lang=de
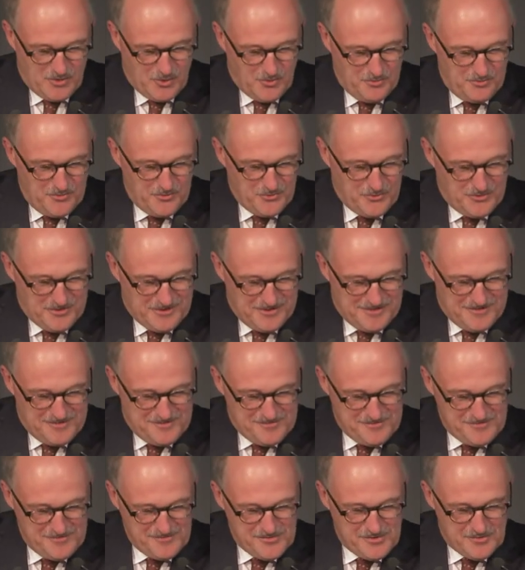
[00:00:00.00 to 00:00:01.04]
Computer
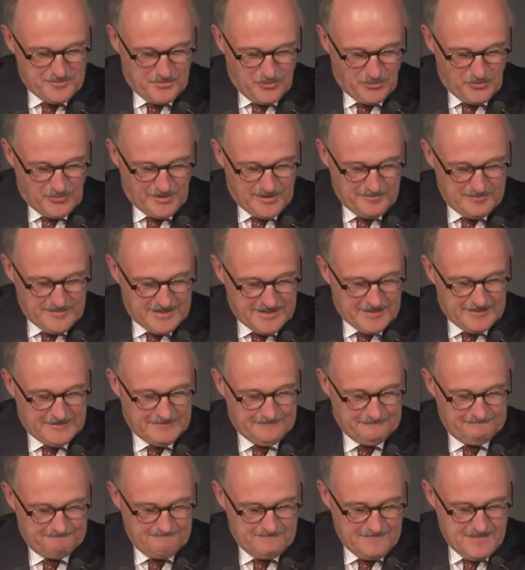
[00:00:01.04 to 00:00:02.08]
zu
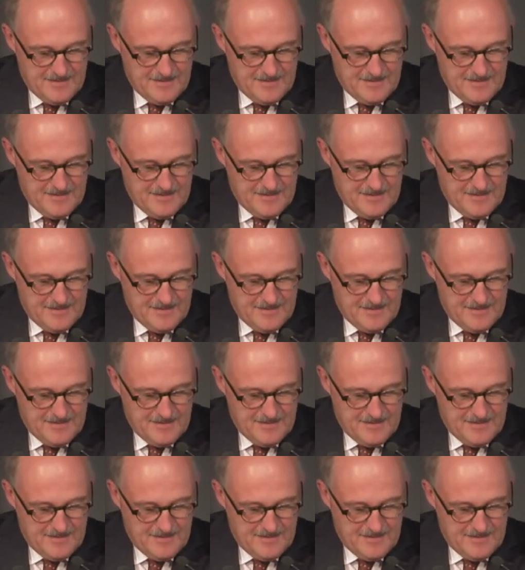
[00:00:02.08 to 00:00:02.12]
programmieren,